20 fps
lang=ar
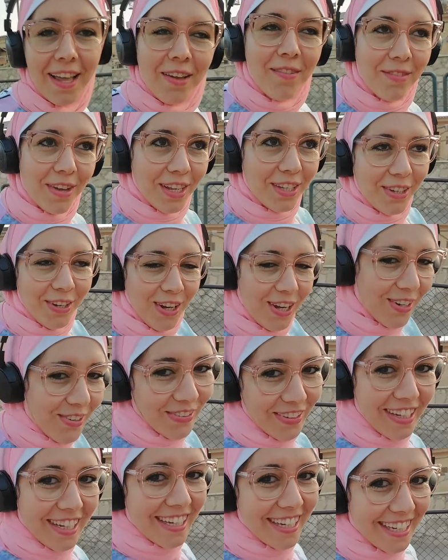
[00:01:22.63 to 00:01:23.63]
بيتوا
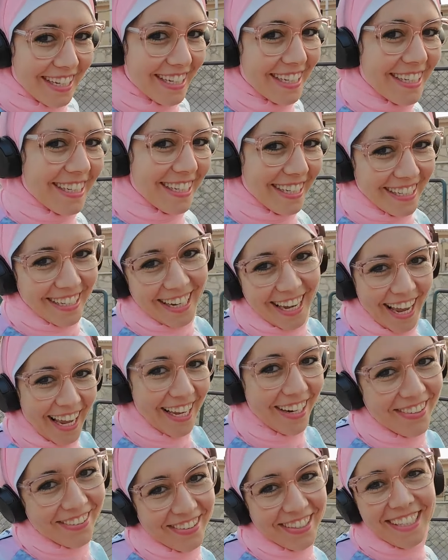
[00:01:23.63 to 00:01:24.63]
حلوين يا
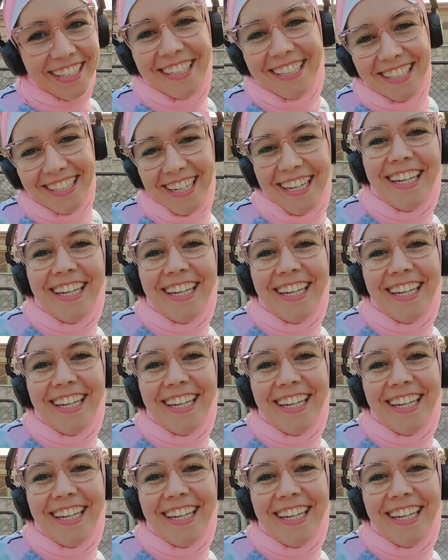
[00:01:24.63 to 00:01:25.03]
حلوين